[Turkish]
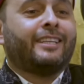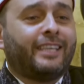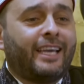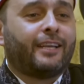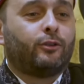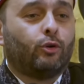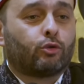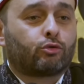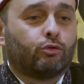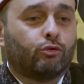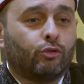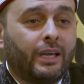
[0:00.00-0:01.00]
hediye
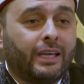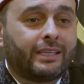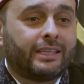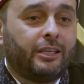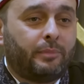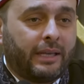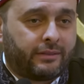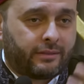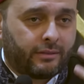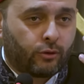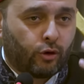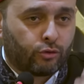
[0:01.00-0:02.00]
ediyorsun
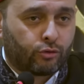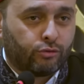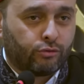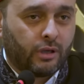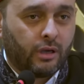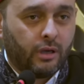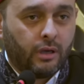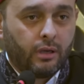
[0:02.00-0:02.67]
gıybet konusunda.